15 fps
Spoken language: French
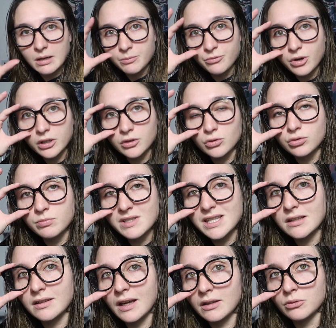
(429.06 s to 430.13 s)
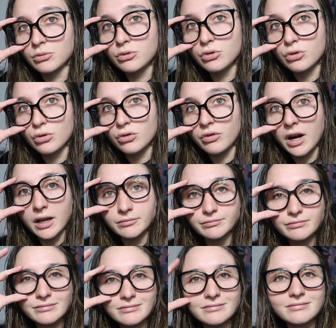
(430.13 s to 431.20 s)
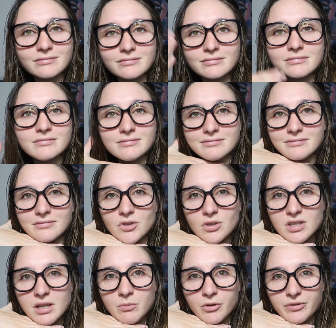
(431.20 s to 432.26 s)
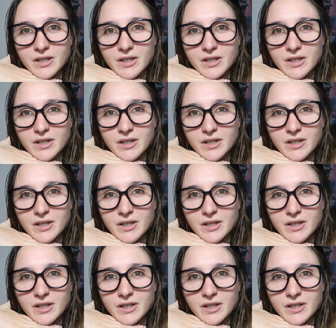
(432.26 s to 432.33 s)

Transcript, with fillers: allez me voir dans tous mes états, donc euh, voilà. Ceci est mon